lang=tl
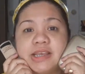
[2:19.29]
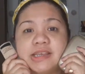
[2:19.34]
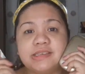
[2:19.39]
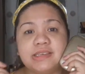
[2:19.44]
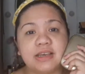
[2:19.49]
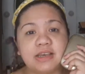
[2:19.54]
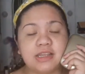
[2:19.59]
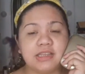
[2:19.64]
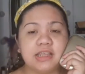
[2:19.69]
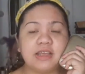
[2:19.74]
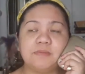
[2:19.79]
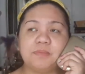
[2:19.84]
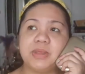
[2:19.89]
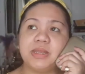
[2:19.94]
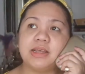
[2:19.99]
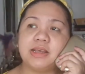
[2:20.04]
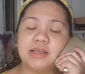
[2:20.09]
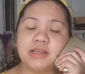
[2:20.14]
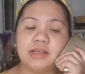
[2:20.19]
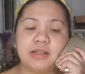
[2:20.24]
Sa kanya, ang
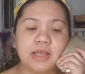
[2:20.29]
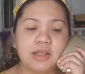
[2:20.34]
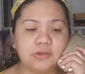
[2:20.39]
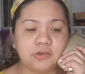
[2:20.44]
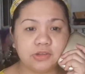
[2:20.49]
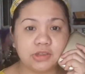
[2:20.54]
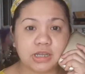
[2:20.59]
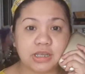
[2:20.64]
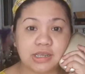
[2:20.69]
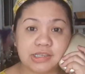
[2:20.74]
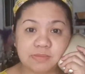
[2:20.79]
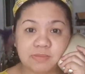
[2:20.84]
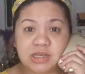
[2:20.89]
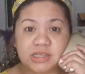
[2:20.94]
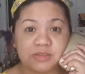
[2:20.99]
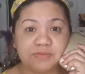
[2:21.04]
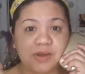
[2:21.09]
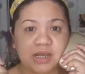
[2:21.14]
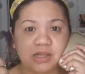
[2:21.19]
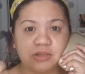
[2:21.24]
pinaka ano ko talaga is
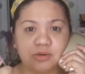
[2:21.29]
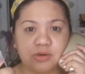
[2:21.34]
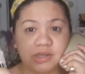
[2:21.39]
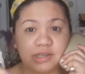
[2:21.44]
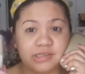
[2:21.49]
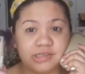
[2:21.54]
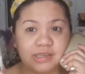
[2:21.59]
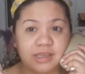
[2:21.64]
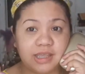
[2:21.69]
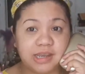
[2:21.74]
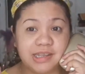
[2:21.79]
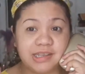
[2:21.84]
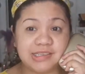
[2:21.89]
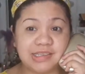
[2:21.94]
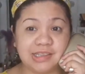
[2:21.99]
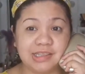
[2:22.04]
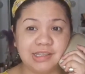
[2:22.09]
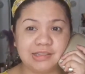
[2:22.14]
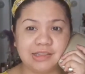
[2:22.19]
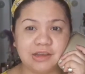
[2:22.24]
Max Factor kasi galing
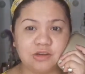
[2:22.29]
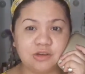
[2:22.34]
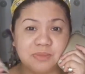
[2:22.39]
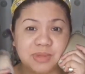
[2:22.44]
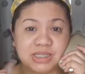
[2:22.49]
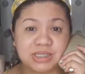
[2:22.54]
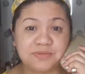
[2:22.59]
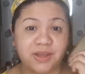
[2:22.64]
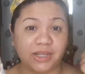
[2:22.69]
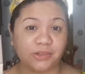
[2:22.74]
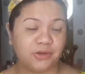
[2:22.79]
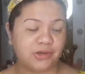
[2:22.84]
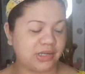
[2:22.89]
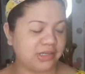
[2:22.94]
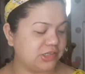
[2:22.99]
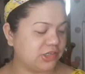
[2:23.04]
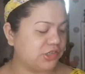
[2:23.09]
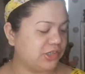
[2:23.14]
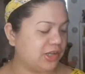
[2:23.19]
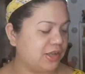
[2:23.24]
sa tita ko. Max Factor
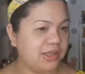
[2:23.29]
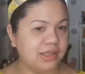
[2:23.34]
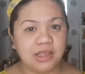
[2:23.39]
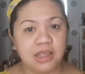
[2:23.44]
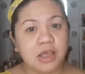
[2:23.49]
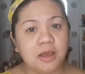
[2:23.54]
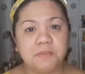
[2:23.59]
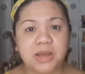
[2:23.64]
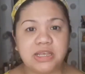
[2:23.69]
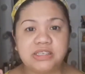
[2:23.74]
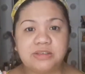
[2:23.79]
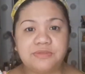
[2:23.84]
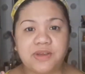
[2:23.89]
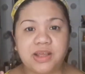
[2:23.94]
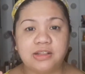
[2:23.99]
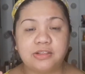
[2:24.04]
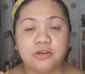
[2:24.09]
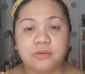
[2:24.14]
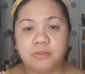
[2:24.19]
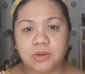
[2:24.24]
kasi siya. Max
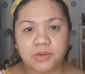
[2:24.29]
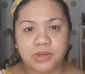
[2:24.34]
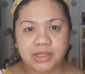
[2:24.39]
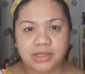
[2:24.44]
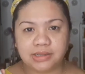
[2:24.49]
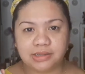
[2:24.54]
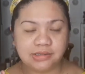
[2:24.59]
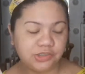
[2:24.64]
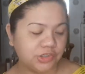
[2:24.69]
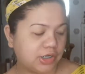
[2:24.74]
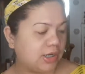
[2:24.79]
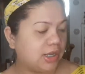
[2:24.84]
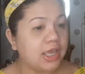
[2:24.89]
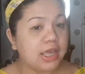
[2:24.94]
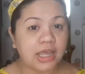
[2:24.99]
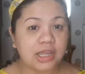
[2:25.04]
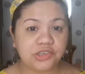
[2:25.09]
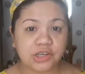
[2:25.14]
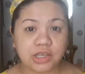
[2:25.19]
Factor model. At